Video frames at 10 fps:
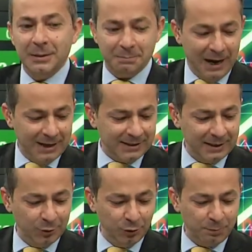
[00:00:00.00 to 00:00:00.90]

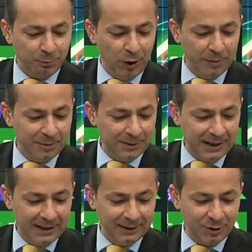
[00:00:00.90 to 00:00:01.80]
Mersin'e dönüp muhabirimiz
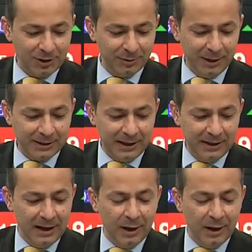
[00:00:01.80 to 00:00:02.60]
Erdinç Yılmaz'dan.